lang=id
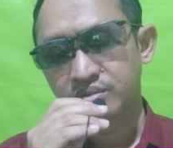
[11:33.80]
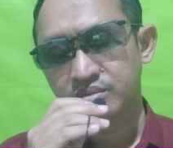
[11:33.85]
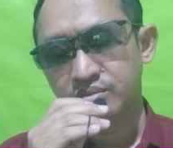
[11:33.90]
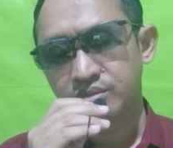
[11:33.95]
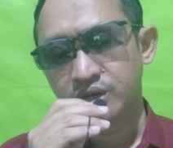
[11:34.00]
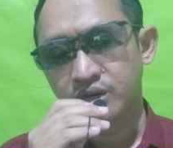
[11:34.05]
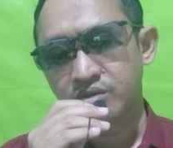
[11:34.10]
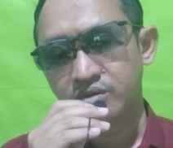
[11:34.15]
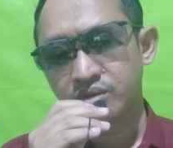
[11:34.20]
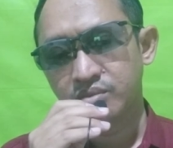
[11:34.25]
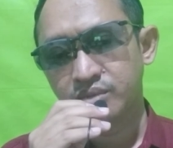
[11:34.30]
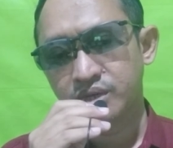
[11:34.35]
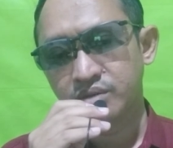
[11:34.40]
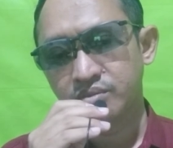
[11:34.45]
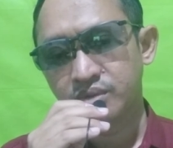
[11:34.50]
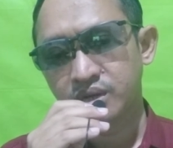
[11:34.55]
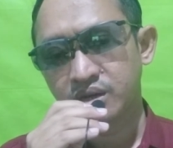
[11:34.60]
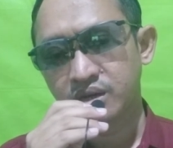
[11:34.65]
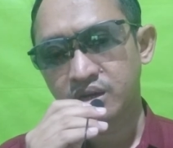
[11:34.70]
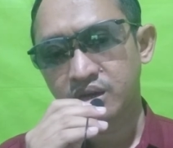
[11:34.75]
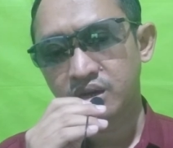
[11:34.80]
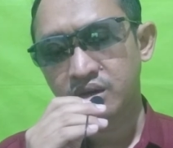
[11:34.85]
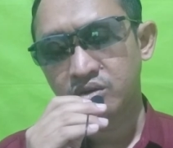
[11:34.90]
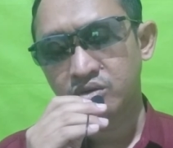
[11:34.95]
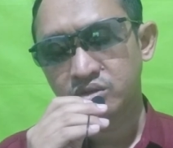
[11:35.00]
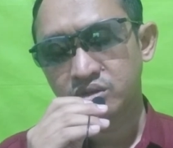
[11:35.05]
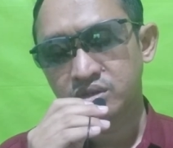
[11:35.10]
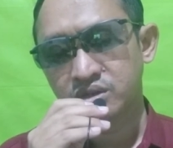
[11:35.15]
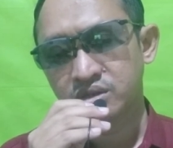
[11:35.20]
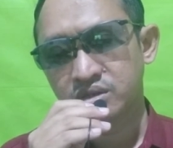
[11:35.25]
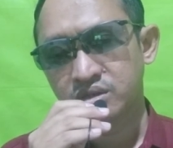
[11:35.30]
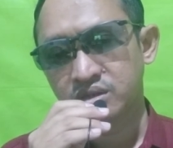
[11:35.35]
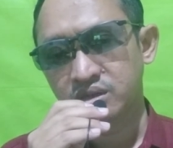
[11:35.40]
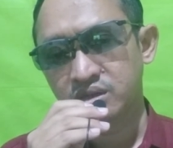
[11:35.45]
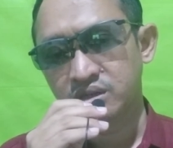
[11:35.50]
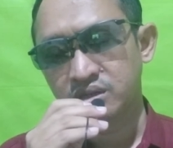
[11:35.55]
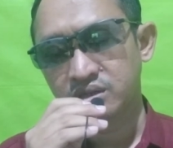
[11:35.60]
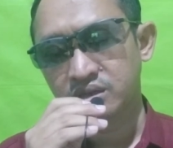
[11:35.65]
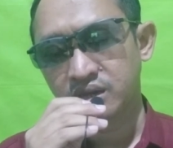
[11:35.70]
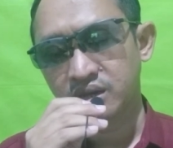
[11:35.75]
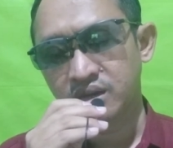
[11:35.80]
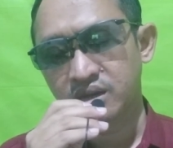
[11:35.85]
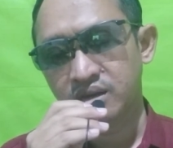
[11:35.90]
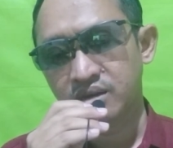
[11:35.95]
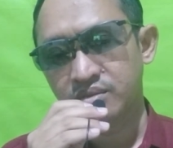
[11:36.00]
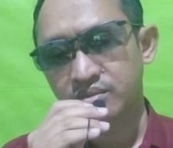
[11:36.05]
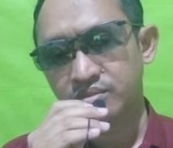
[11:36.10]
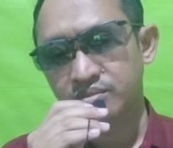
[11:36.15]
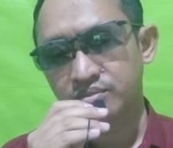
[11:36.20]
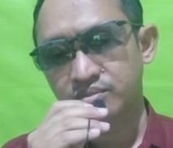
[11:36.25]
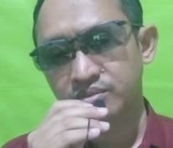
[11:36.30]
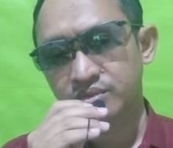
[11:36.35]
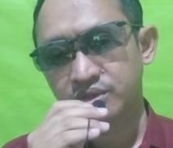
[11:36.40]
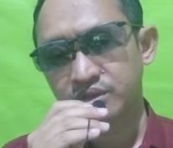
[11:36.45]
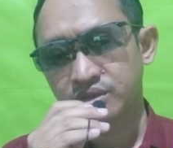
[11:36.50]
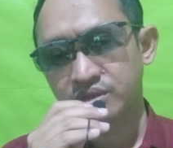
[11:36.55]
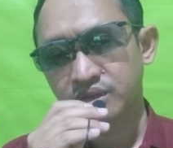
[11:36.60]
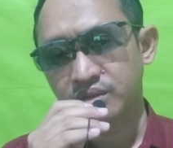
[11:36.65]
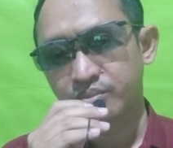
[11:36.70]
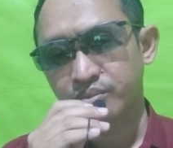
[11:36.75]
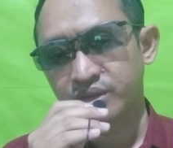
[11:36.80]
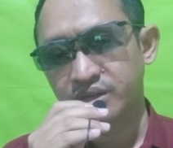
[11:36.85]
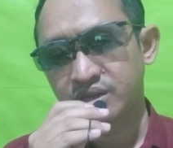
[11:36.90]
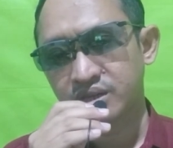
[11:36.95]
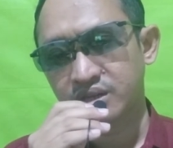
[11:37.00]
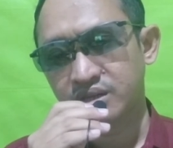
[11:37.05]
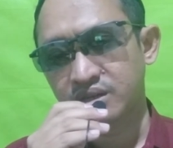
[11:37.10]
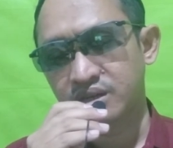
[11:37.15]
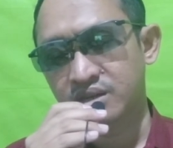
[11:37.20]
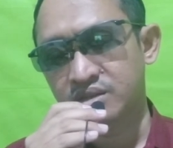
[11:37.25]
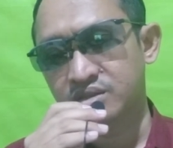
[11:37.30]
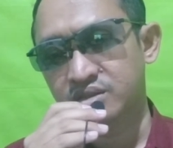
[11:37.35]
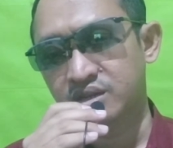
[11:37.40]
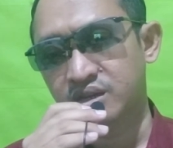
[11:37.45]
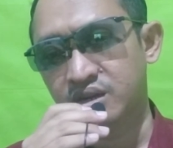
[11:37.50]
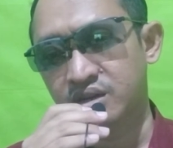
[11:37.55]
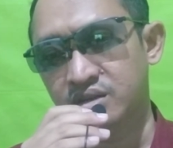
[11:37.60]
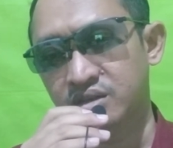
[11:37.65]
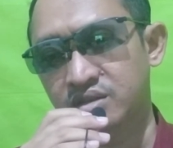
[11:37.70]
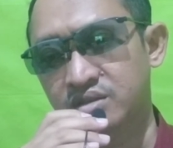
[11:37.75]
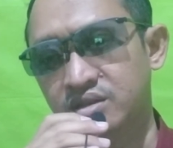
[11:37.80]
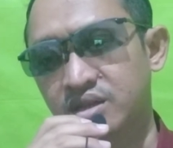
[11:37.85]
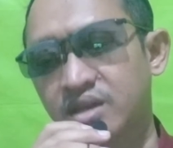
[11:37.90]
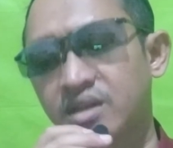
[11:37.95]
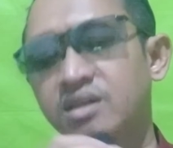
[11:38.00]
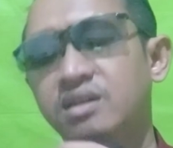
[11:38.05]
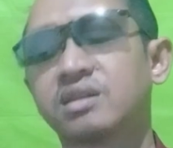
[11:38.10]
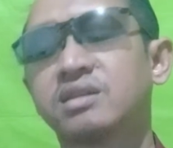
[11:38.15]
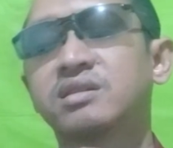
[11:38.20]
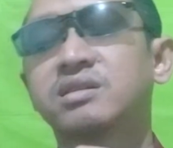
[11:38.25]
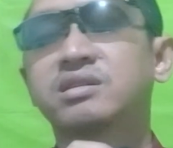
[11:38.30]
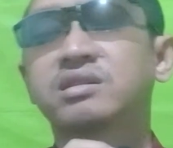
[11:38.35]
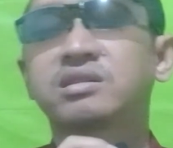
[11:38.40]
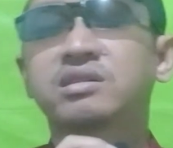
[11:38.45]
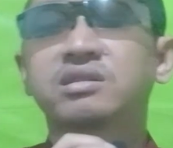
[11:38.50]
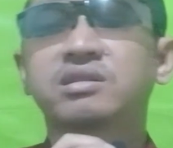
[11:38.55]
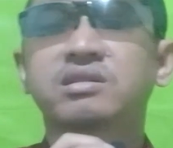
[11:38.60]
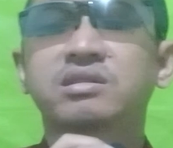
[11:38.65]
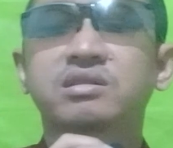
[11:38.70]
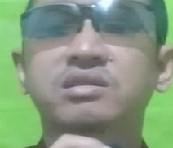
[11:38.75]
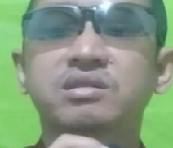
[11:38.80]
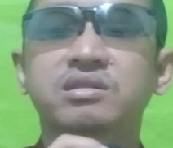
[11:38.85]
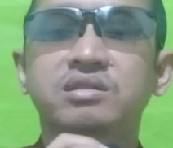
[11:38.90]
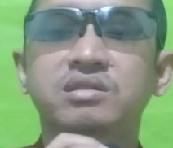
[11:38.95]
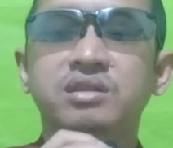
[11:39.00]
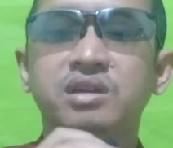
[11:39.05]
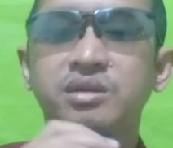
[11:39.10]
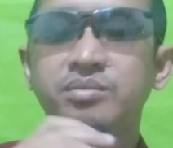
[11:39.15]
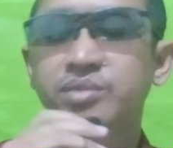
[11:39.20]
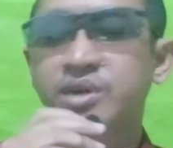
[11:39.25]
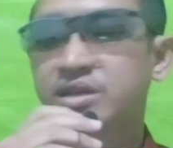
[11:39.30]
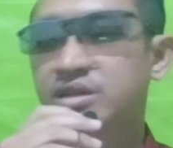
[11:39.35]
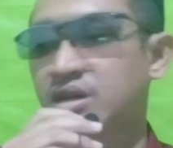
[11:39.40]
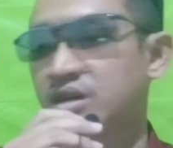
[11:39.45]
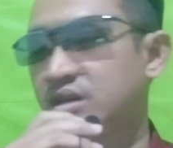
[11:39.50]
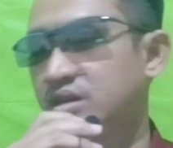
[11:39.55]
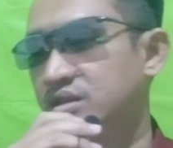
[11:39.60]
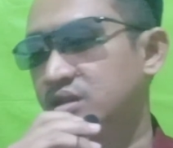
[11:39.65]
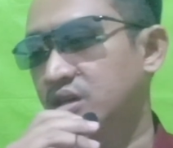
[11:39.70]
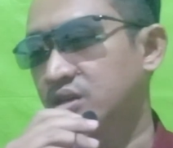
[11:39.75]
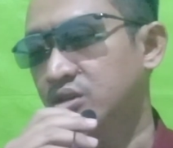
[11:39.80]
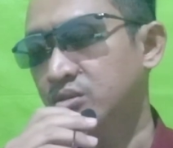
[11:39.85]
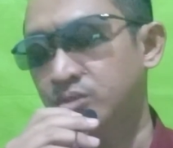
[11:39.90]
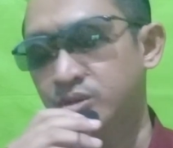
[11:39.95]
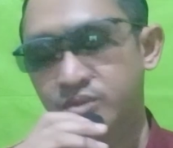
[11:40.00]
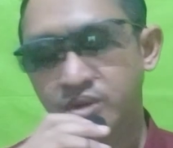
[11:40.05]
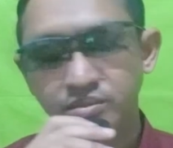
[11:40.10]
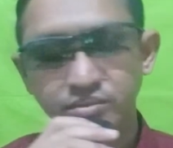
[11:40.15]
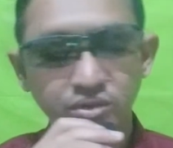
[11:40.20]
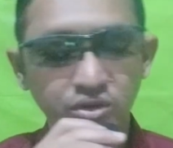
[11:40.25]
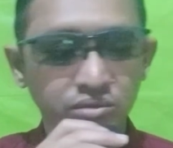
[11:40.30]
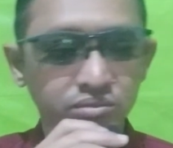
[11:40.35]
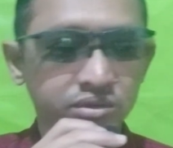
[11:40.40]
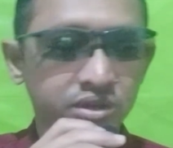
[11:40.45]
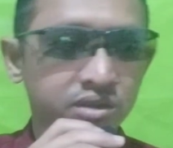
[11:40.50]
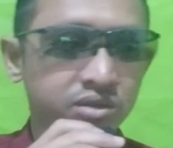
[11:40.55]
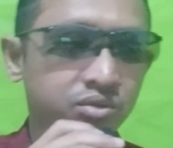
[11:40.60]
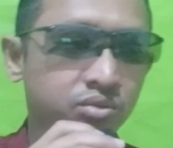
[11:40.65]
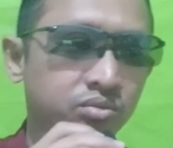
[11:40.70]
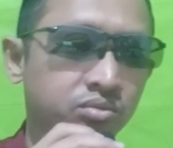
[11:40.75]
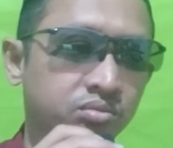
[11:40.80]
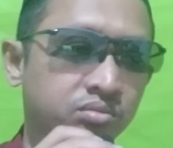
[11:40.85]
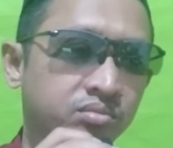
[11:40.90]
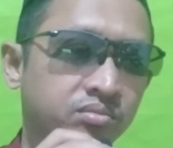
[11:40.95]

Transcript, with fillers: bahwa memang kalau kita kita pikirkan secara detail ya ibadah kita itu memang belum tentu